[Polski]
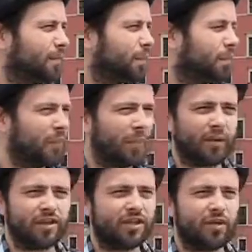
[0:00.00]
Mm, mam
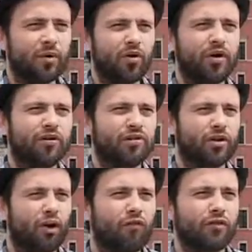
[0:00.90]
jakiś taki projekt
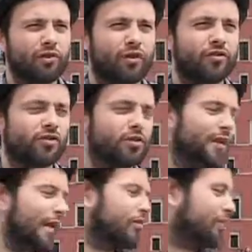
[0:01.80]
solowy, do którego się już
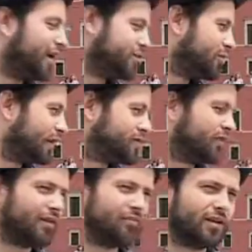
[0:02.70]
zbieram od bardzo, bardzo
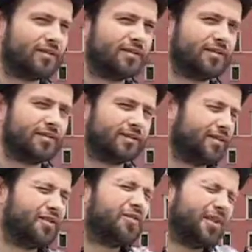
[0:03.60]
dawna.
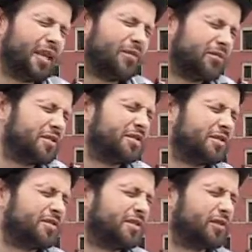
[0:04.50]
no i tak jakby z,
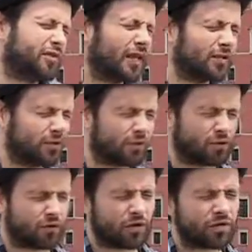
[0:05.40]
związałem z muzyką
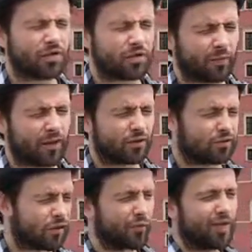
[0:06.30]
swoje życie notabene.
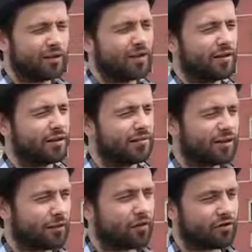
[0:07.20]
Rzuciłem pracę
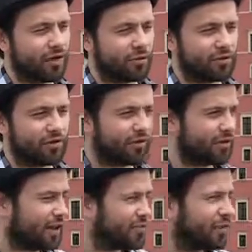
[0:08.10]
niecały rok temu i
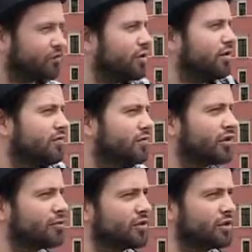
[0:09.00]
teraz idę już tylko w
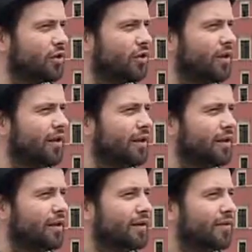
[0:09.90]
stronę muzyczną.
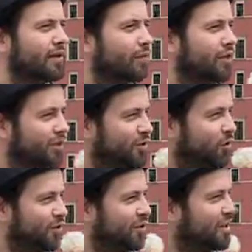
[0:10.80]
I to był taki długi,